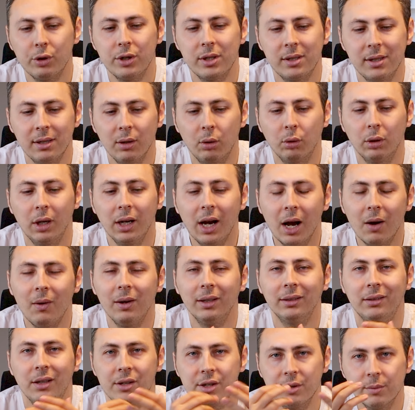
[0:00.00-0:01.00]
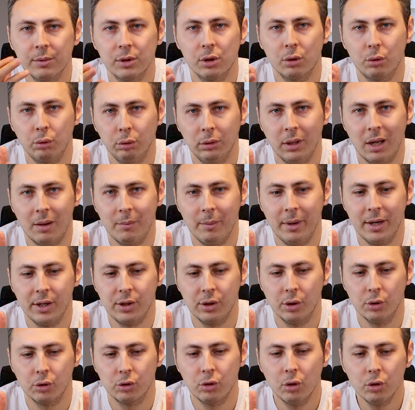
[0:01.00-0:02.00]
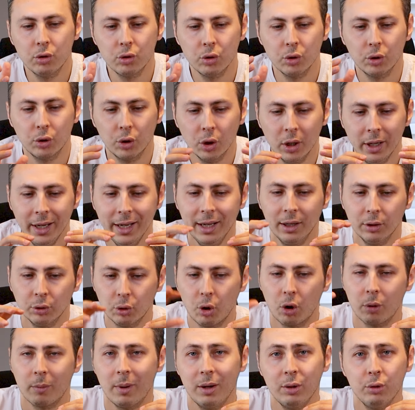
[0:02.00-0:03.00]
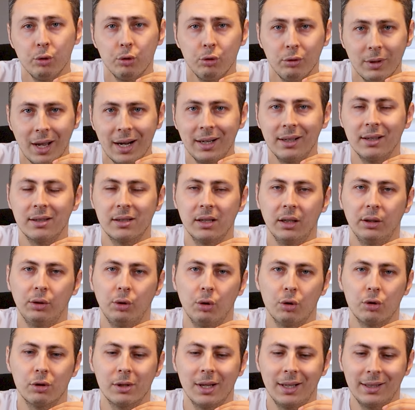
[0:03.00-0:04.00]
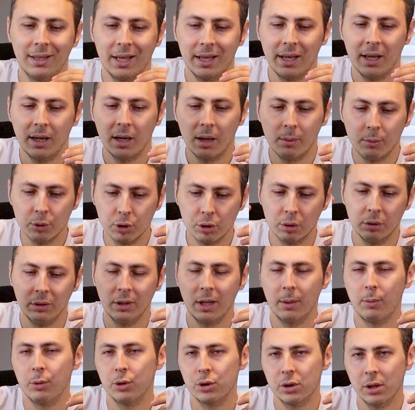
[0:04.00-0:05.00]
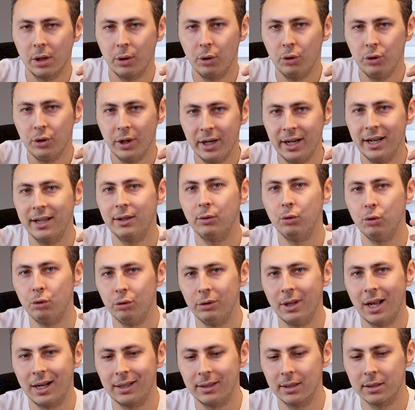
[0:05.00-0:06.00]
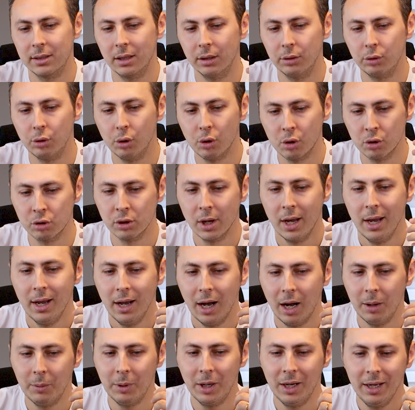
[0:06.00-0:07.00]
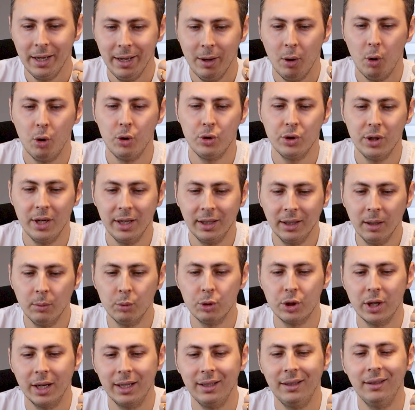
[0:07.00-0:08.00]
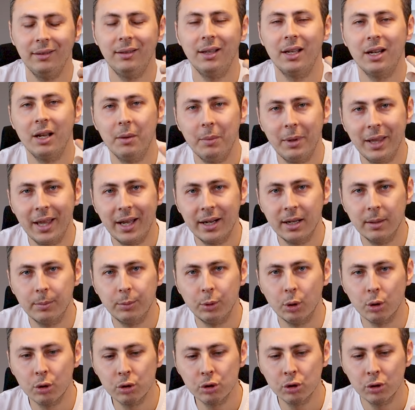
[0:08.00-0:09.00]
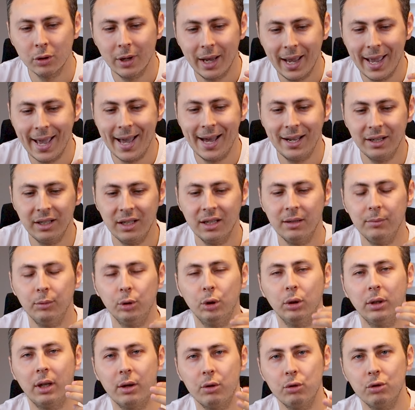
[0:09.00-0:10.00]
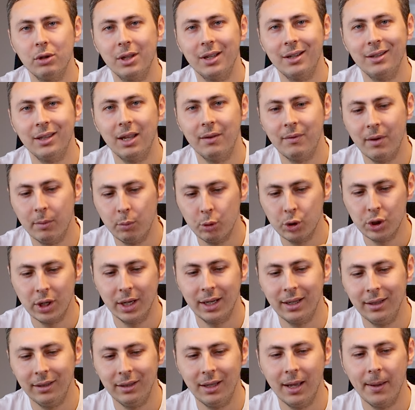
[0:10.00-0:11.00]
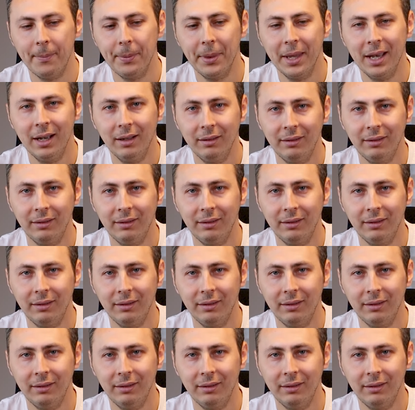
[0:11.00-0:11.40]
lojistik olarak avantajımızı kullanmaya çalışıyoruz. Çünkü normal ürünler de satıyoruz zaten. Yani Amazon'un deposuna göndererek ürünler de satıyoruz. Ama öncelikle bu şekilde denemeler yapıyoruz. Eğer 20 dolar üzerinde ve bu şekilde